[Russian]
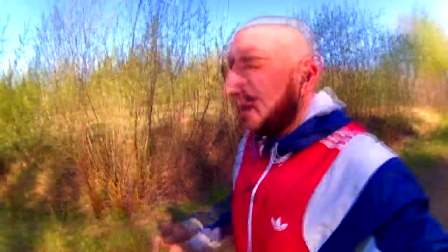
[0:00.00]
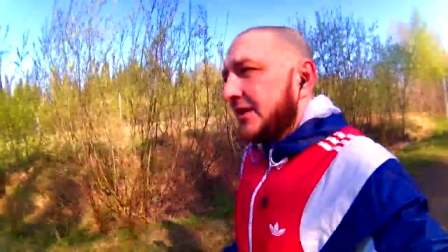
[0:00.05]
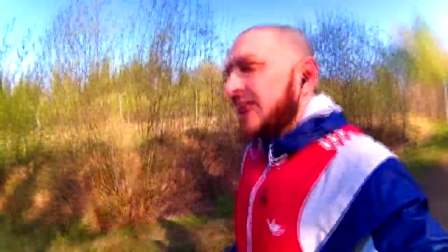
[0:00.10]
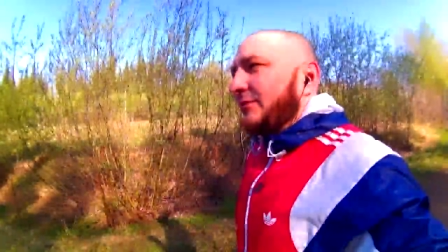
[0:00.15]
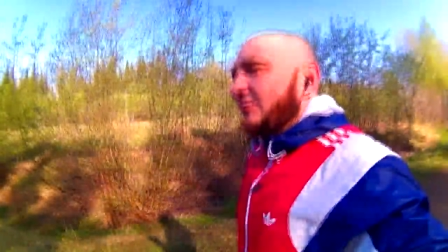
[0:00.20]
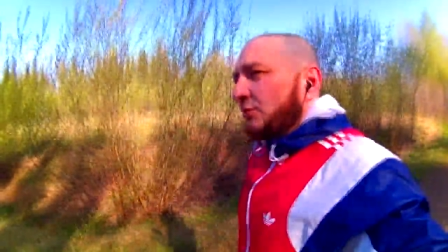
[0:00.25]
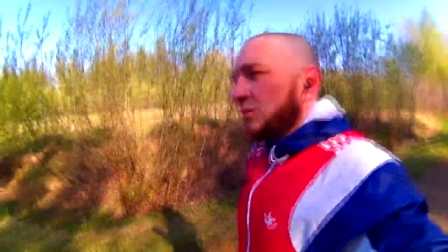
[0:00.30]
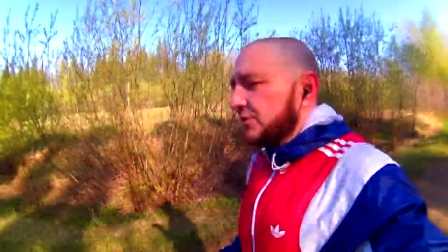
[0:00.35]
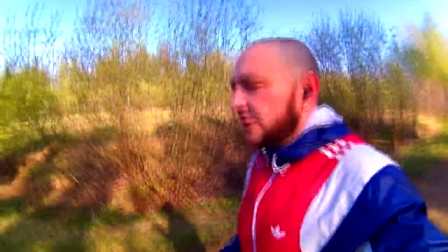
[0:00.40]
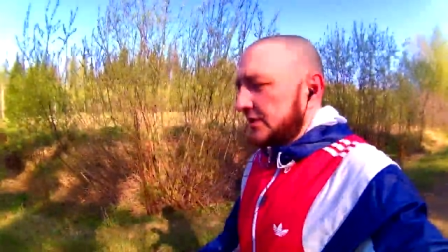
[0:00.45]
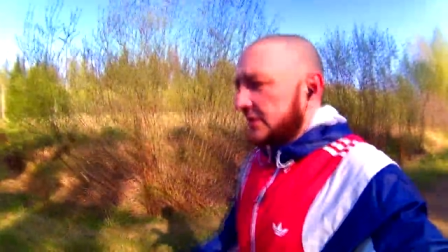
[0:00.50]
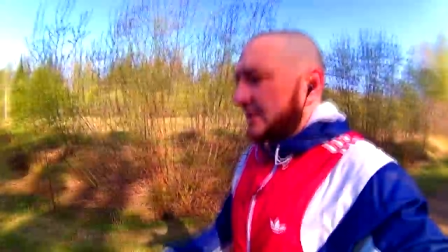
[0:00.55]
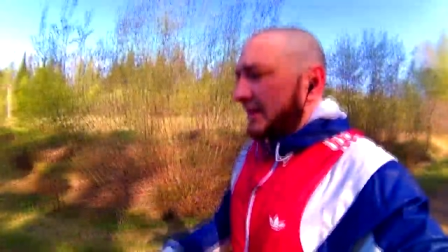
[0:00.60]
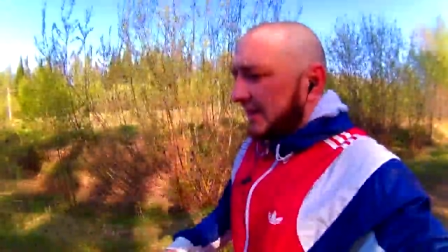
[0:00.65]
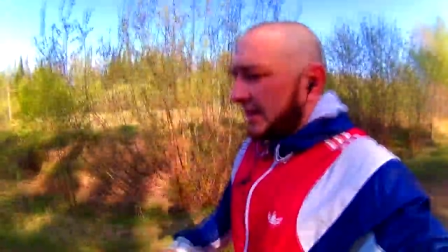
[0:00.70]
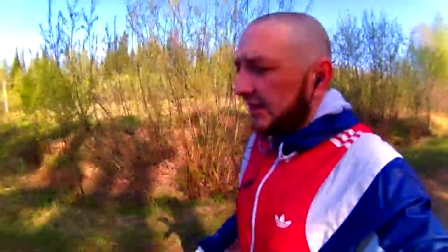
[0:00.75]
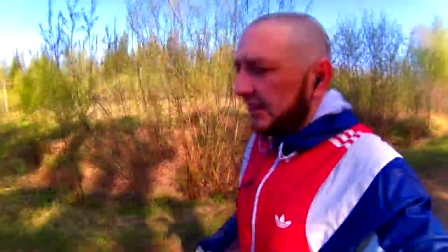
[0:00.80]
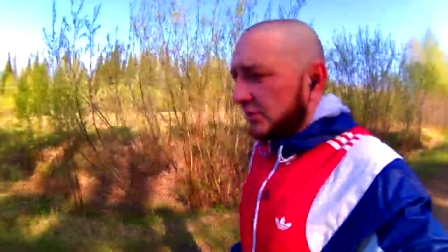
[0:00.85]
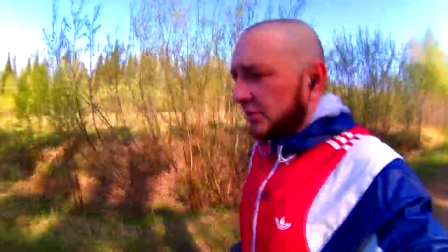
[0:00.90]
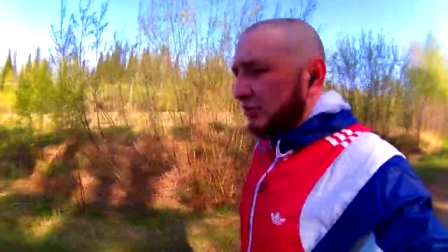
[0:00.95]
немножко
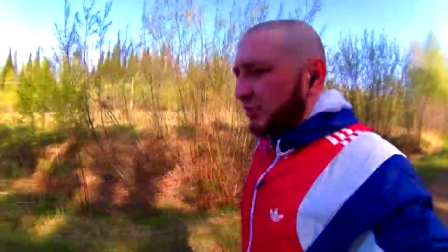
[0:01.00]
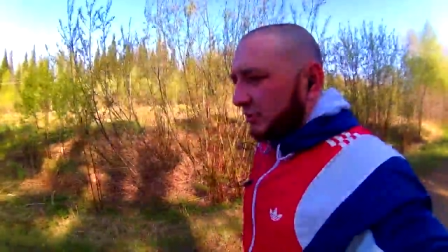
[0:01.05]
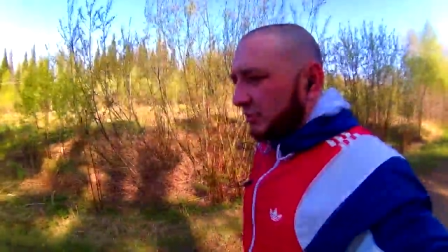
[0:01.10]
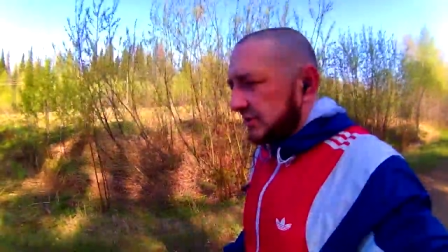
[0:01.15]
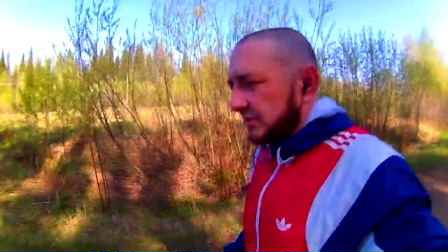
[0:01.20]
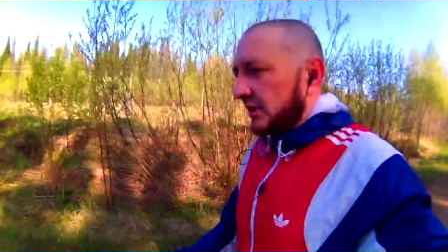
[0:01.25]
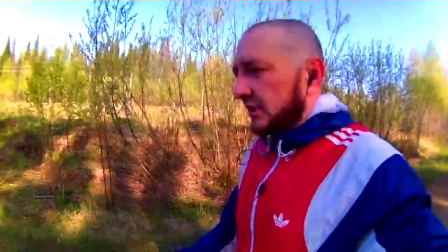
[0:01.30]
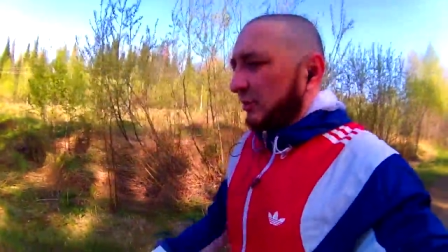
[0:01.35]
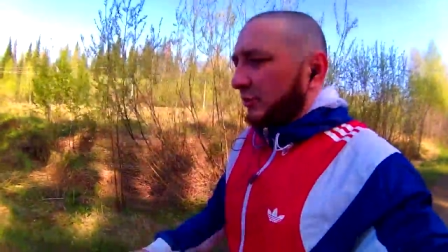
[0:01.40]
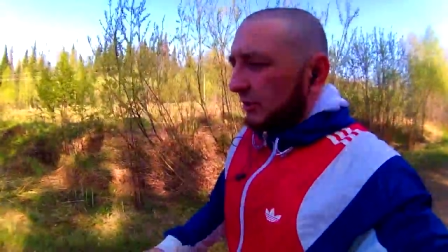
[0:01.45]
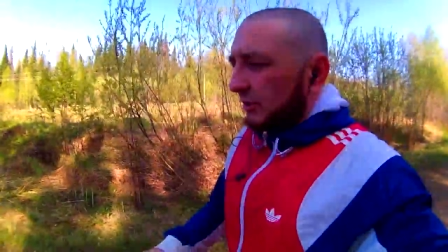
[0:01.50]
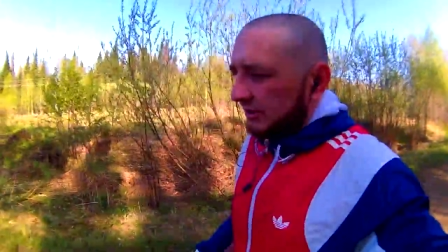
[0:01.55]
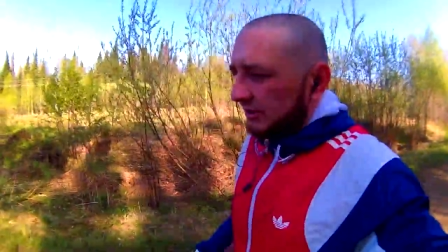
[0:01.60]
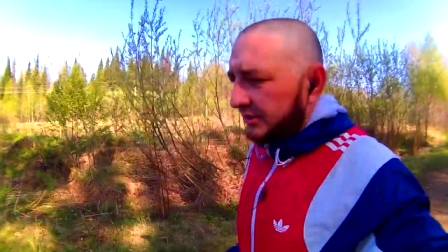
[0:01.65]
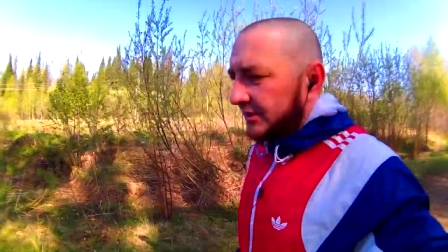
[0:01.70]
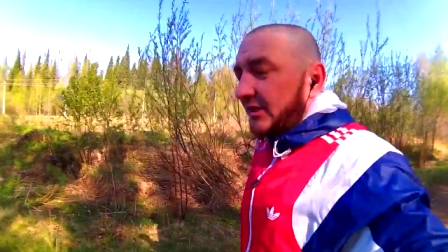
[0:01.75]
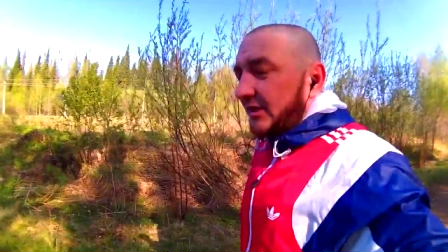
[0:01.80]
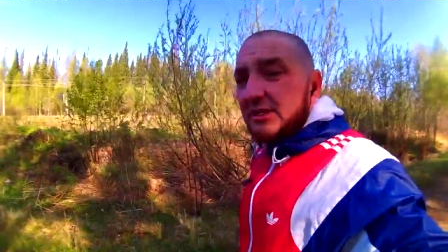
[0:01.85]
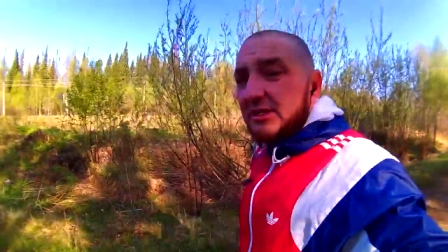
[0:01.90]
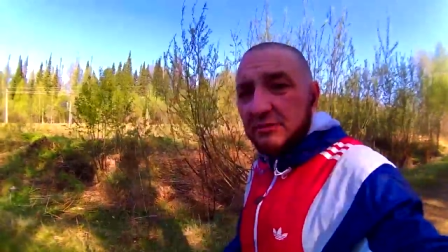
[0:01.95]
зарядочку сделаю,
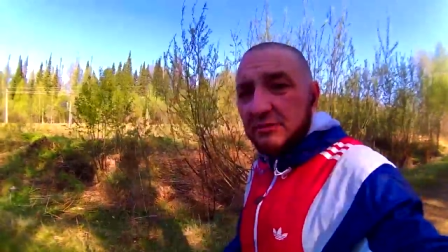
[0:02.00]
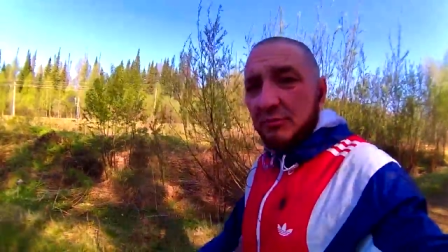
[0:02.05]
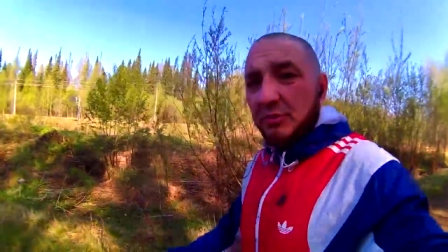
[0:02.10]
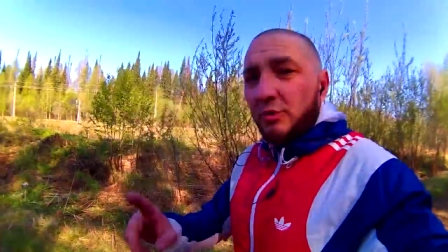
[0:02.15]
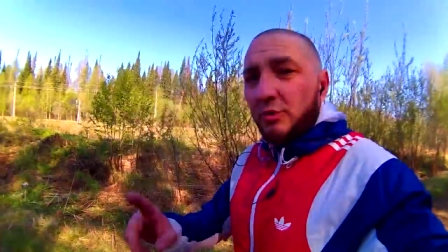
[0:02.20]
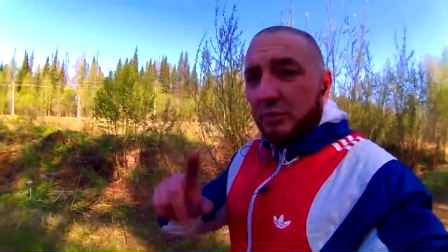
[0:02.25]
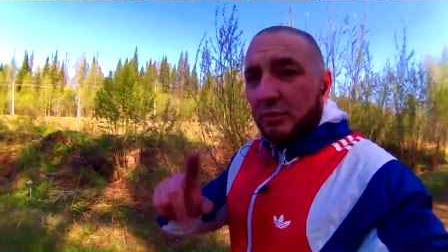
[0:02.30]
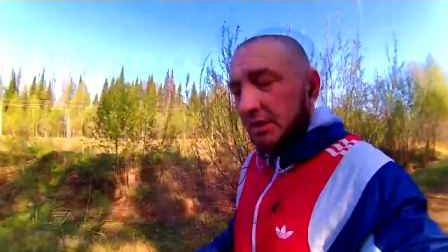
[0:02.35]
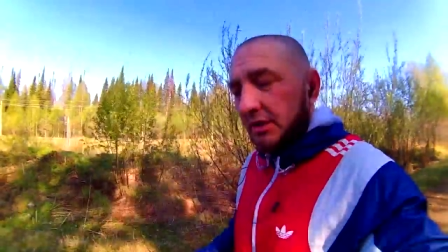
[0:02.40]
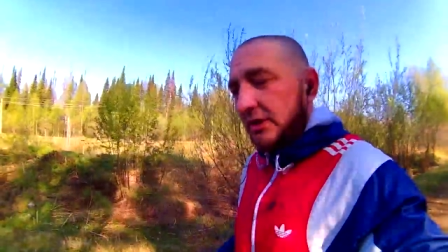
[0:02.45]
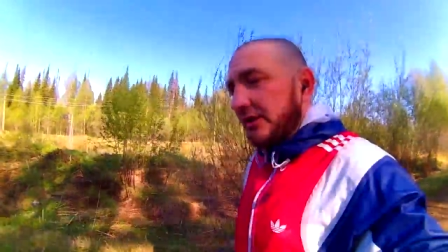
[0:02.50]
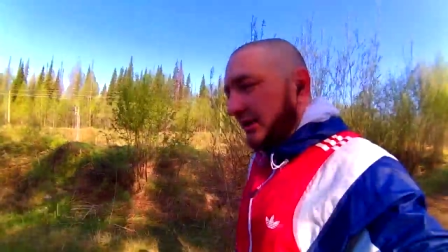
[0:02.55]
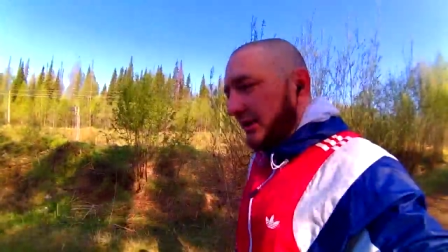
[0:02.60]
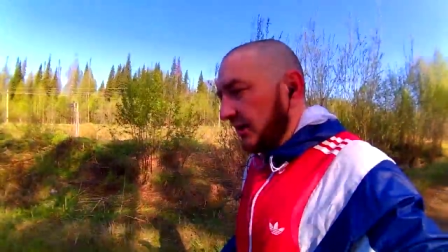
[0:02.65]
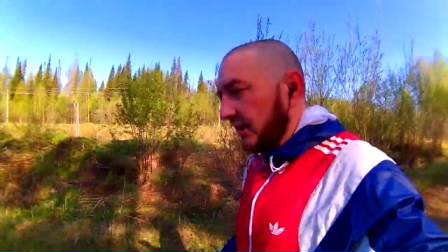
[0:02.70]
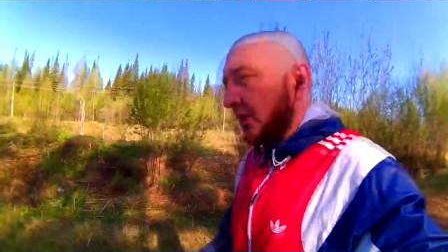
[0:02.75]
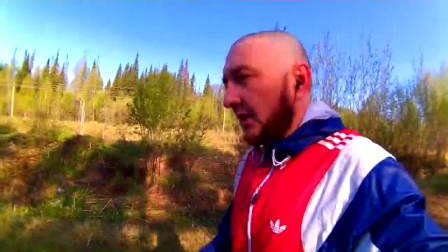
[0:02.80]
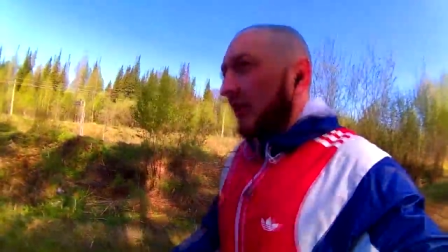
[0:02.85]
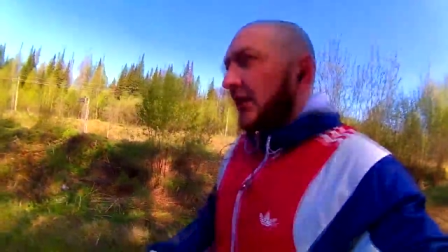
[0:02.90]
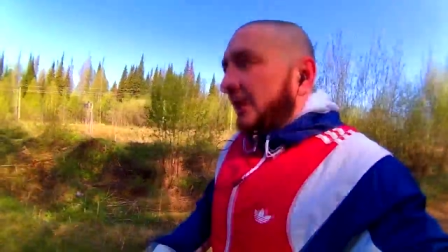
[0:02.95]
30 минут
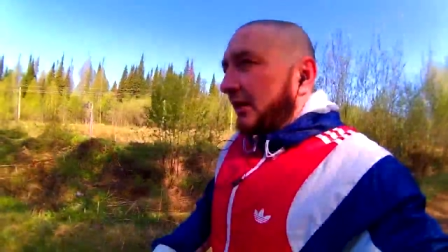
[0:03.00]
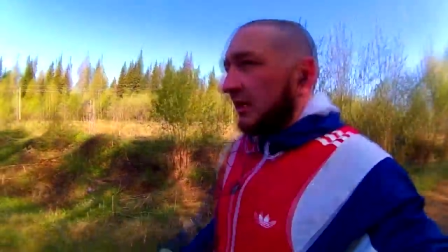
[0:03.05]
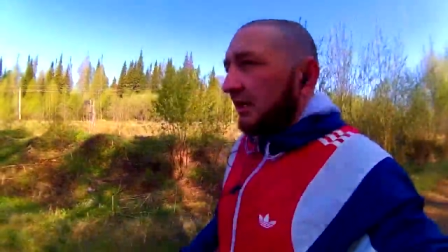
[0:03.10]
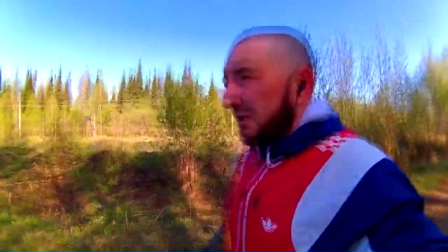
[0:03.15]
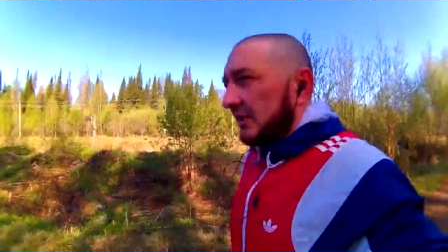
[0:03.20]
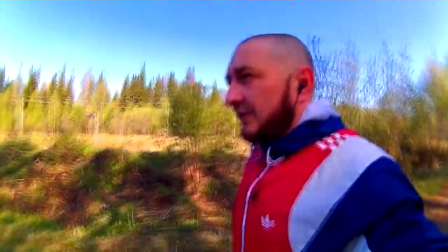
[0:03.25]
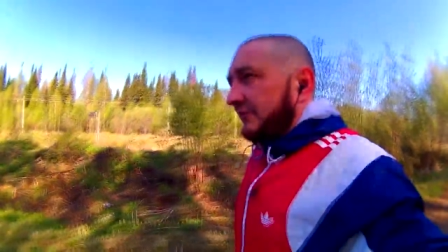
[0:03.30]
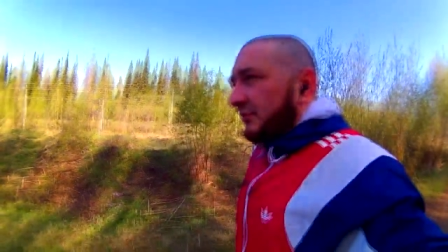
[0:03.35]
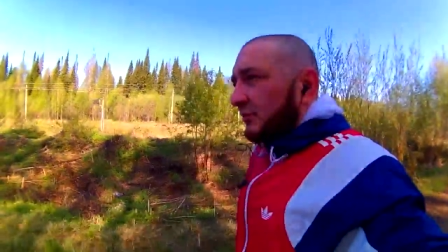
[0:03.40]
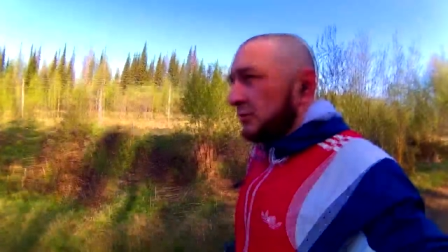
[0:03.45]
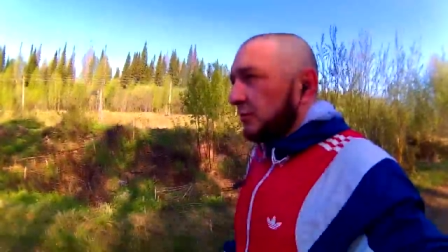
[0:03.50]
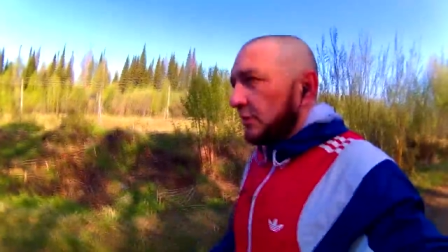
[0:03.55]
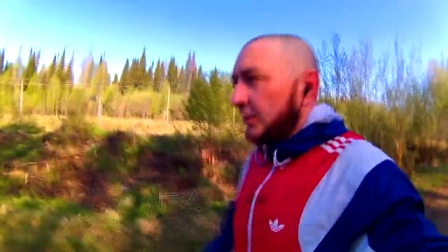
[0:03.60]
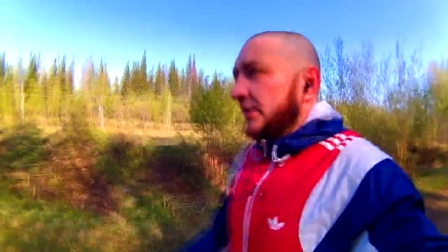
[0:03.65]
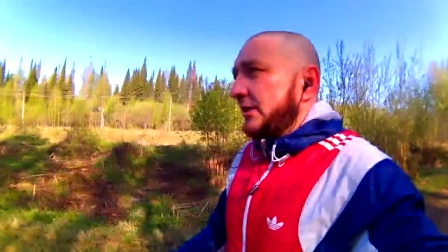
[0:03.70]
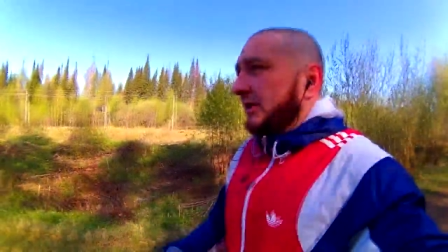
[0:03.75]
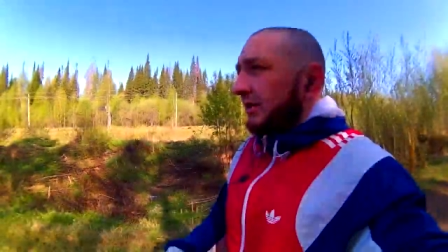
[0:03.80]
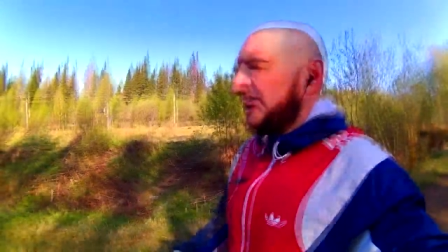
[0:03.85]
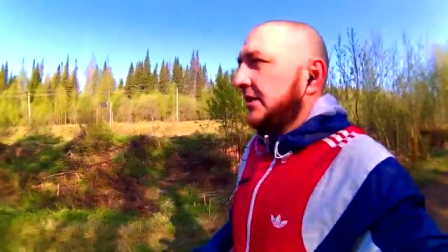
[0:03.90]
и все.